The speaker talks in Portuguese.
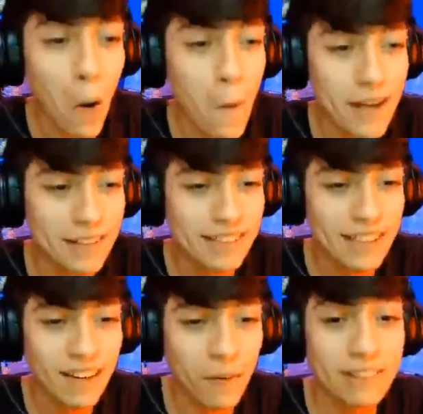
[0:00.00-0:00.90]
com,
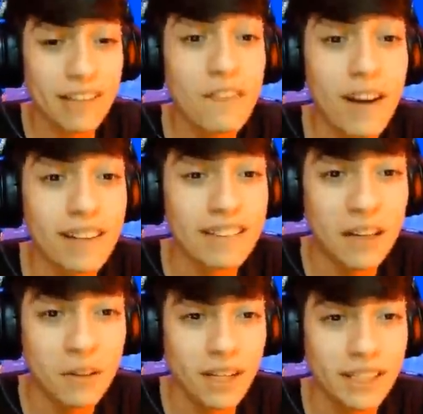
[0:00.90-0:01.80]
esse, com essa
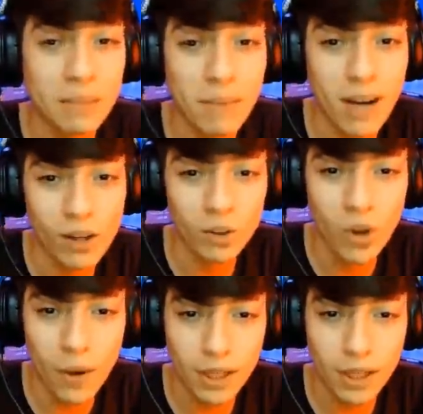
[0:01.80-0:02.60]
invasão, né, de Megalodon